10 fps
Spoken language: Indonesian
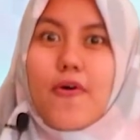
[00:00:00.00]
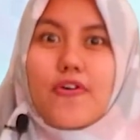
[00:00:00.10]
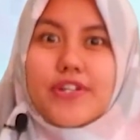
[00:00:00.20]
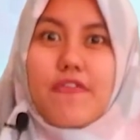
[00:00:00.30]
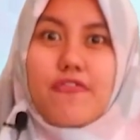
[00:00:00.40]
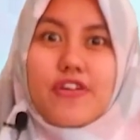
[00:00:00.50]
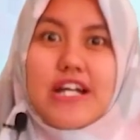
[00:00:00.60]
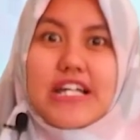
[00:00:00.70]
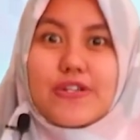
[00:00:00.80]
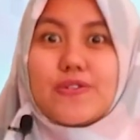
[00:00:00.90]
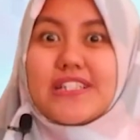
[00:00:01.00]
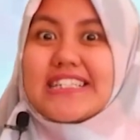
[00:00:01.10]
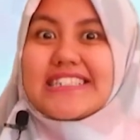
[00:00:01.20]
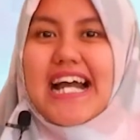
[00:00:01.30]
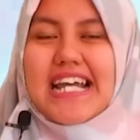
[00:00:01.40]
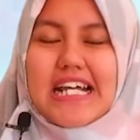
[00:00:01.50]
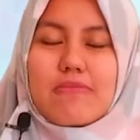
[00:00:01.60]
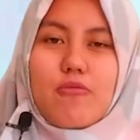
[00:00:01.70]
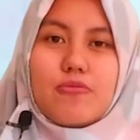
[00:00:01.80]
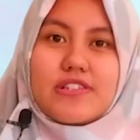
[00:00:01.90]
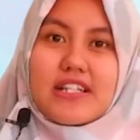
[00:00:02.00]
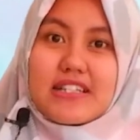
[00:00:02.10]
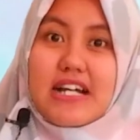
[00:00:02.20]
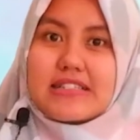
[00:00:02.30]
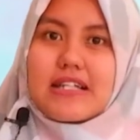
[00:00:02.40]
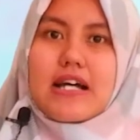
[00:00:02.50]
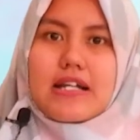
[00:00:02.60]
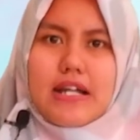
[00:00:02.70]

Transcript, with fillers: Pokoknya fluida itu zat cair maupun zat gas.